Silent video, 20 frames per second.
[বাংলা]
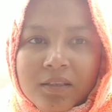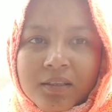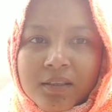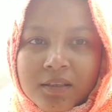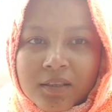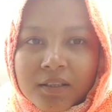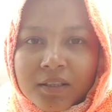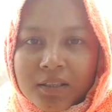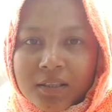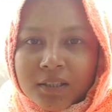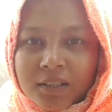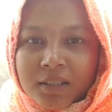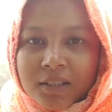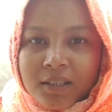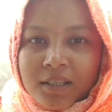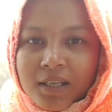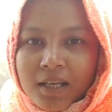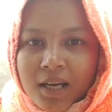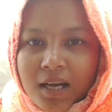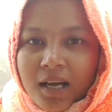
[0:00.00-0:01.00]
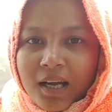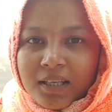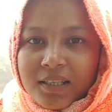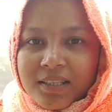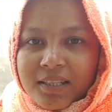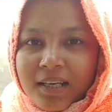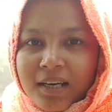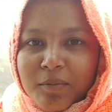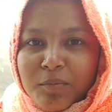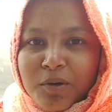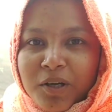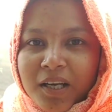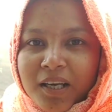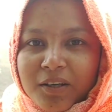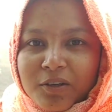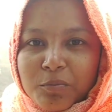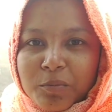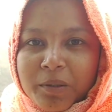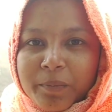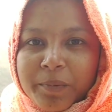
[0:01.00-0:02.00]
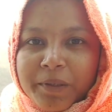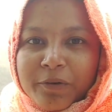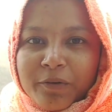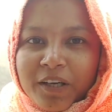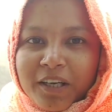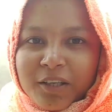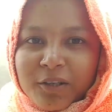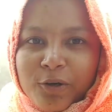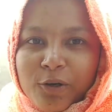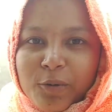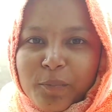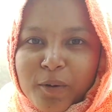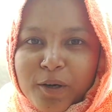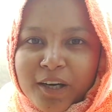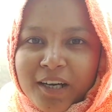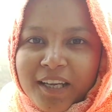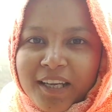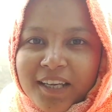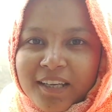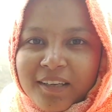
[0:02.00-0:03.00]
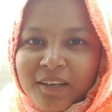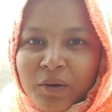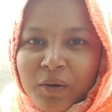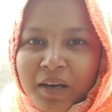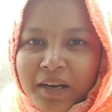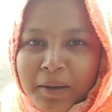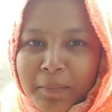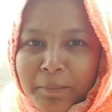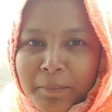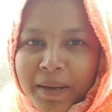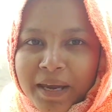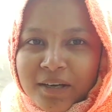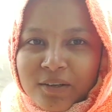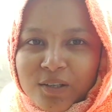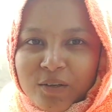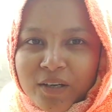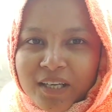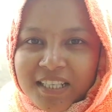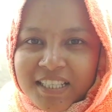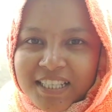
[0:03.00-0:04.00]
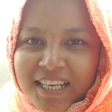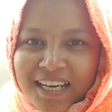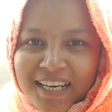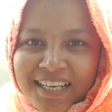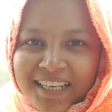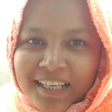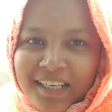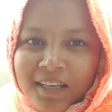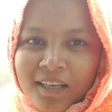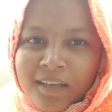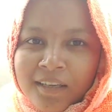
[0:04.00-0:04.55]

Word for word: আসবে আসসালামু আলাইকুম এভরিওয়ান গুড মর্নিং ওয়েলকাম ব্যাক টু আওয়ার চ্যানেল